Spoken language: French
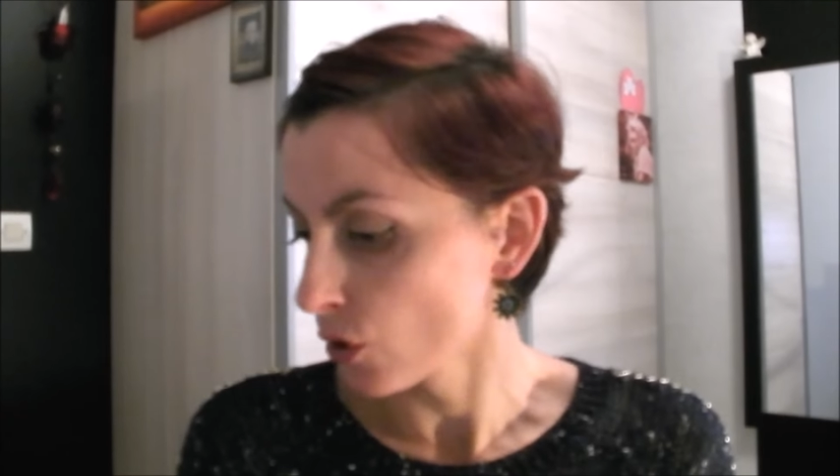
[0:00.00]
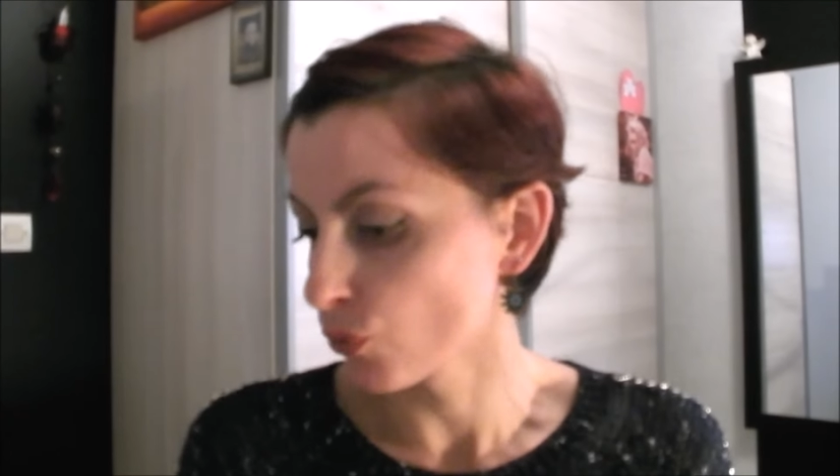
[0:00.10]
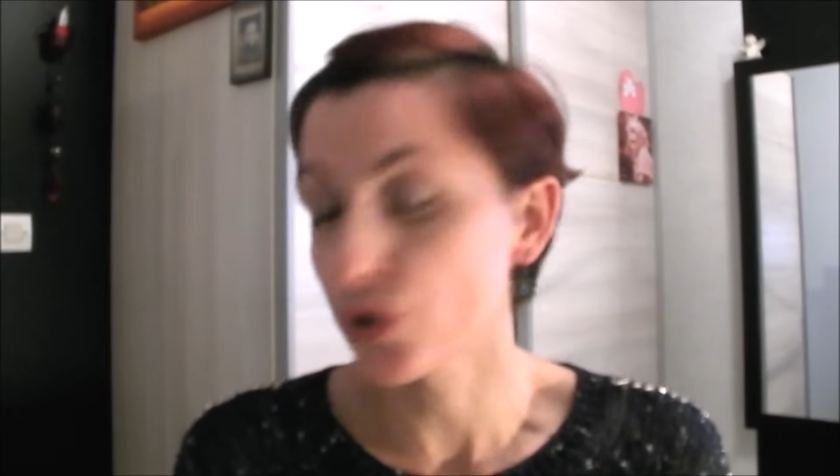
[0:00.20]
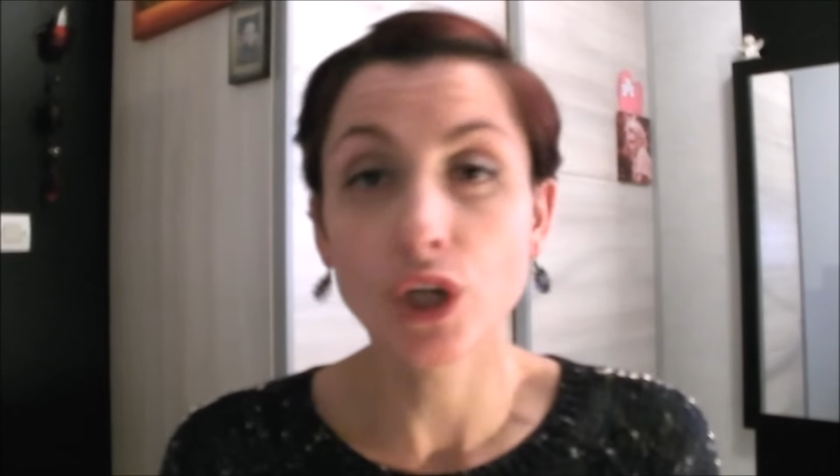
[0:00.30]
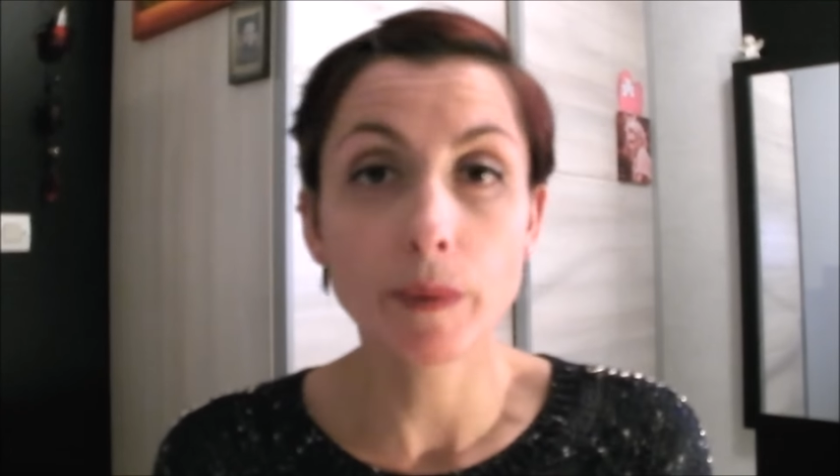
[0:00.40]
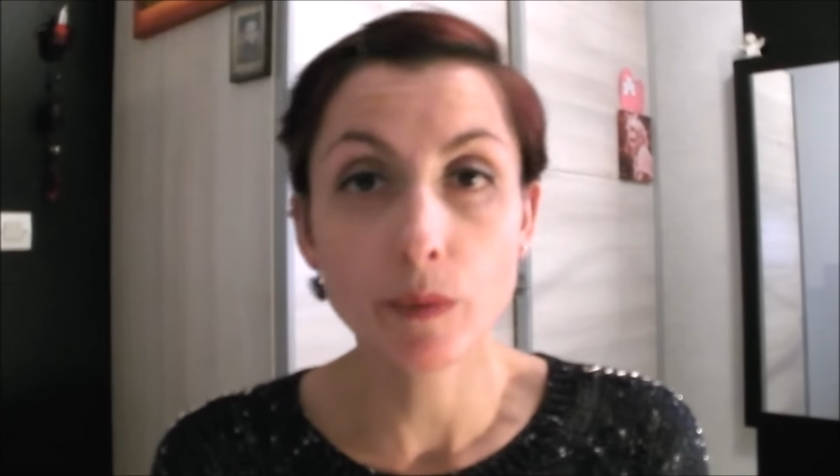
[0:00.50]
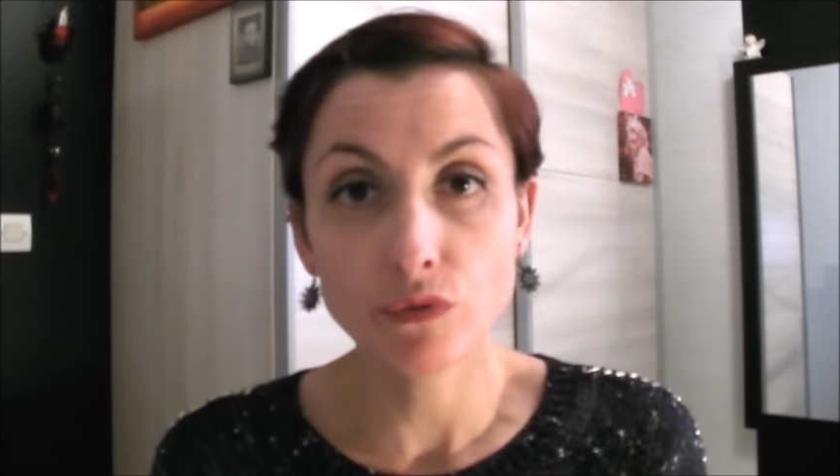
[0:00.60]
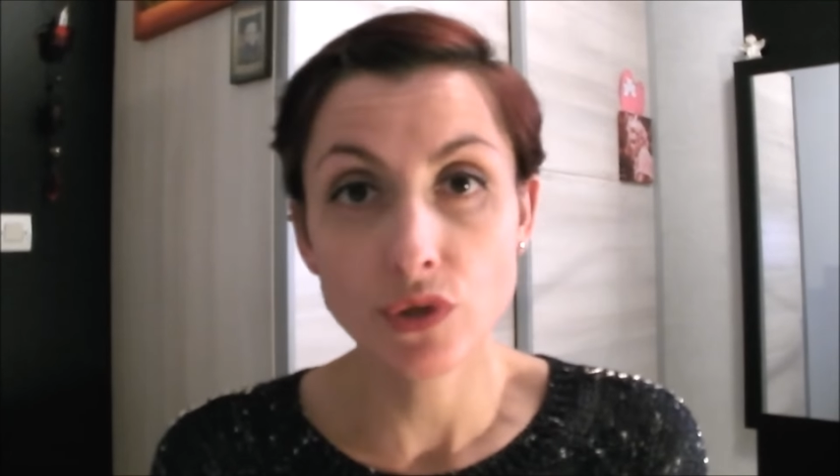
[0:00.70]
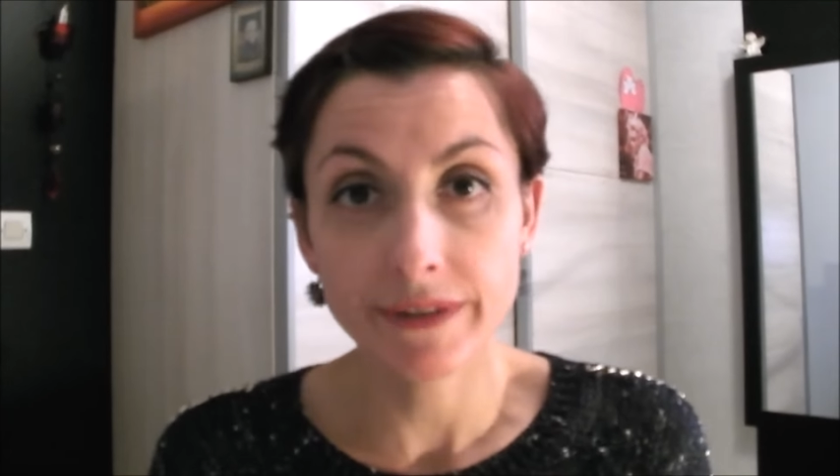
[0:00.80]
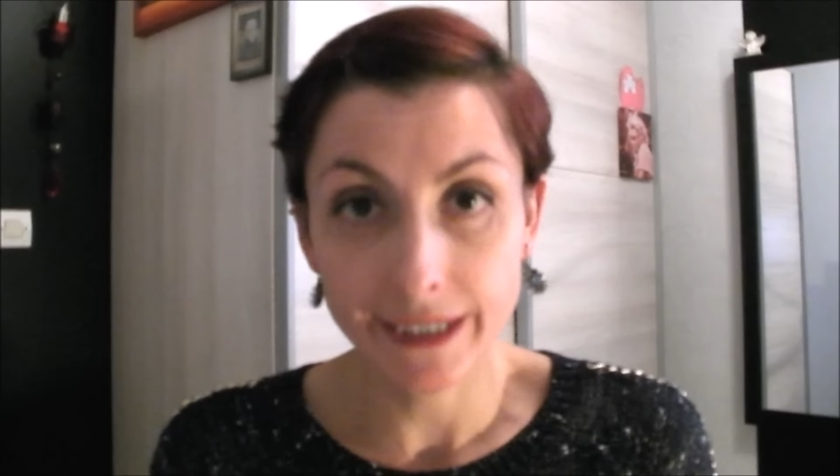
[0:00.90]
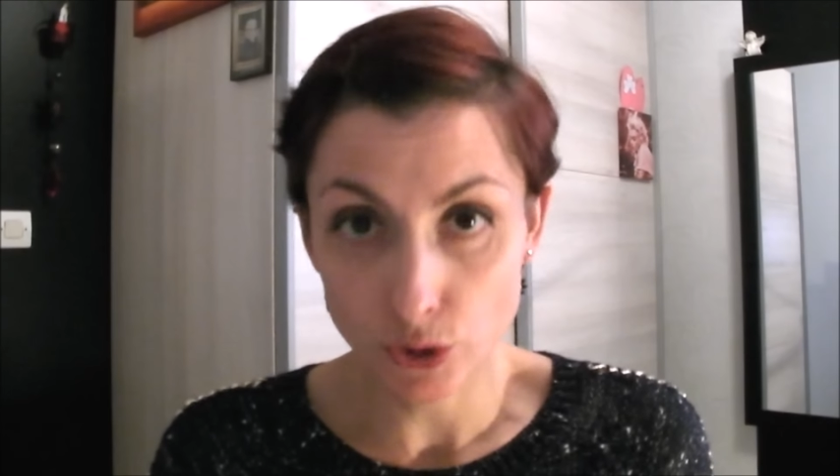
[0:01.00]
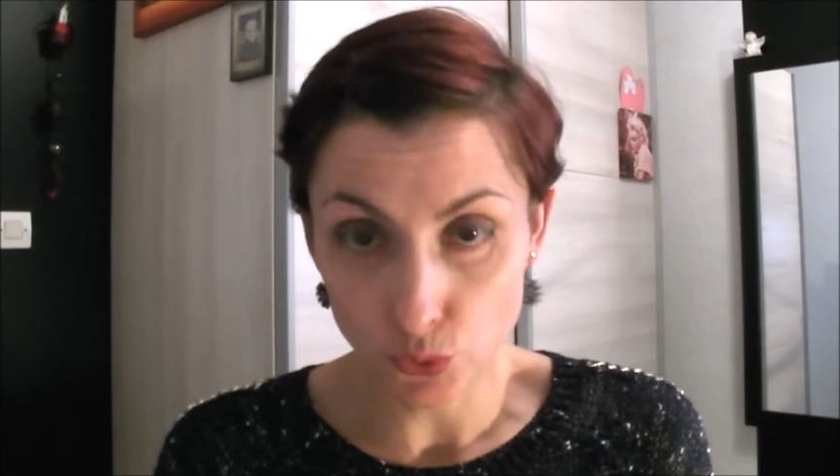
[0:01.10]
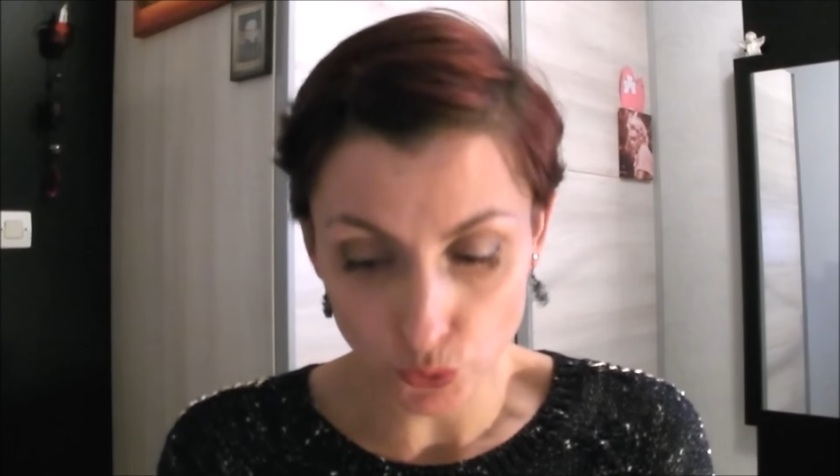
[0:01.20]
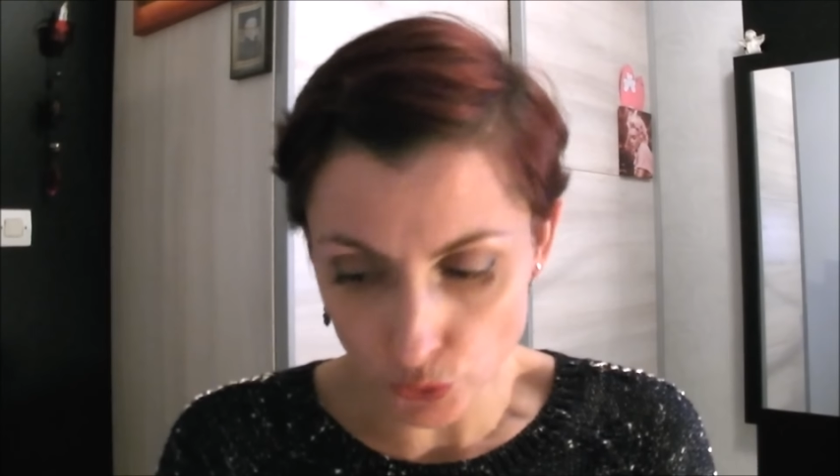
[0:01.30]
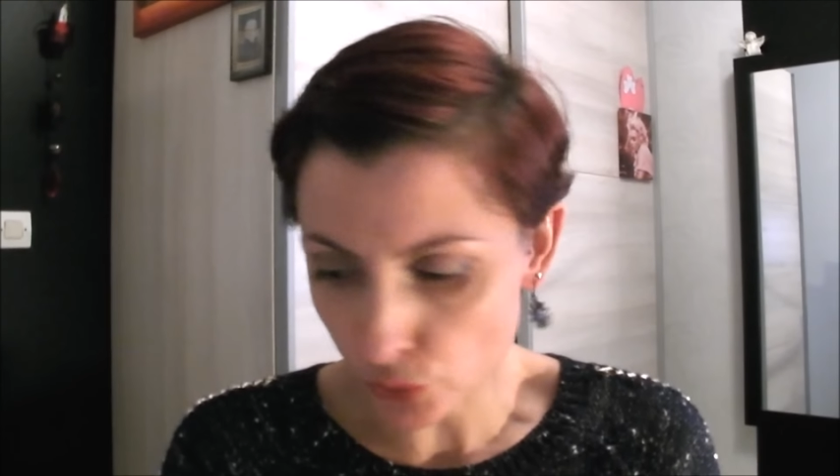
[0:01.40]
Donc, je suis quand même revenue avec
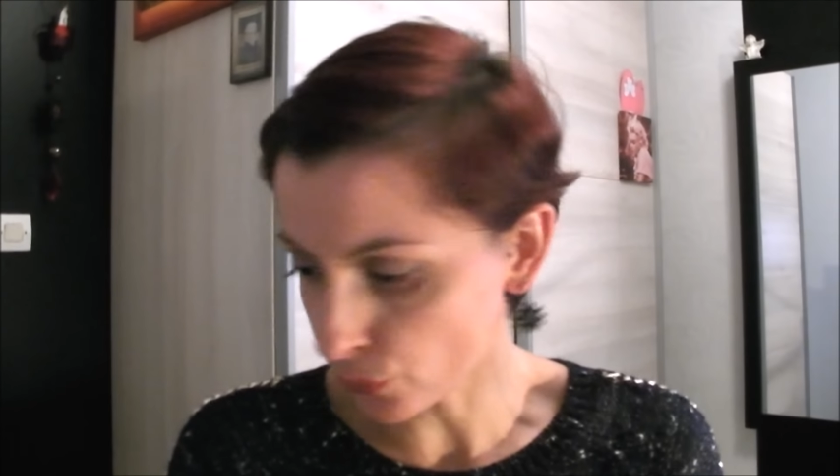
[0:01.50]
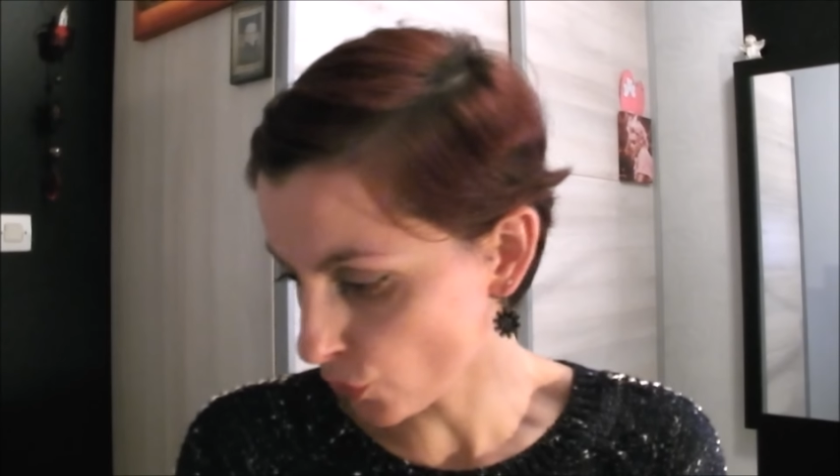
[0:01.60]
quelques trucs